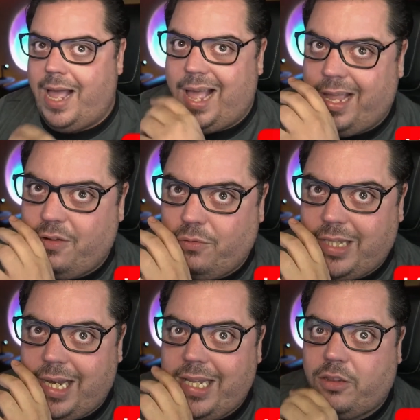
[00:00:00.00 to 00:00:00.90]
hay un
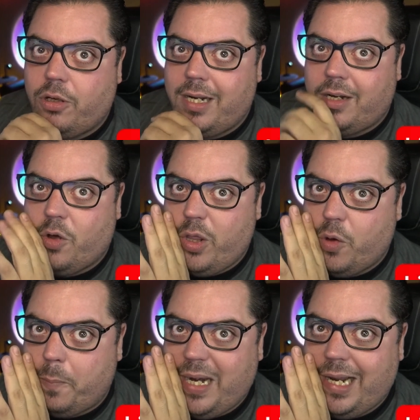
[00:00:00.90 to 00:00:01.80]
delito en el
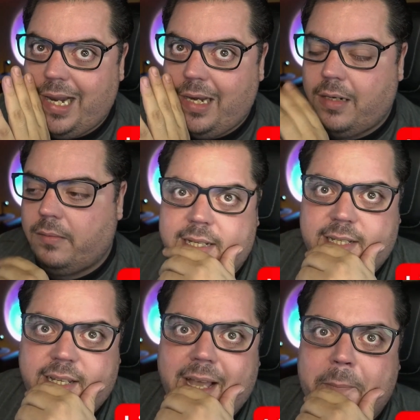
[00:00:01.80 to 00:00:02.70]
Código Penal que
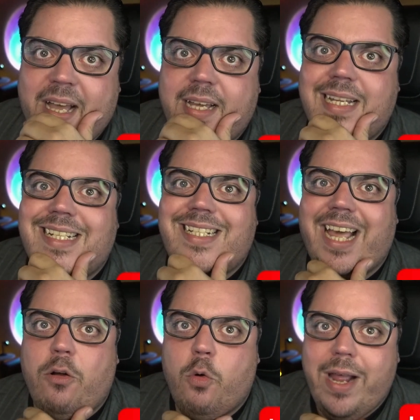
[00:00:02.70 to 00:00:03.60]
se llama
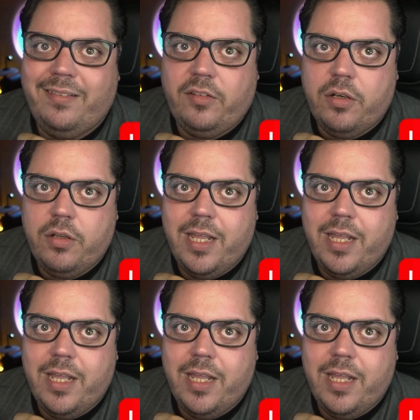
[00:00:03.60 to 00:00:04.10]
secuestro de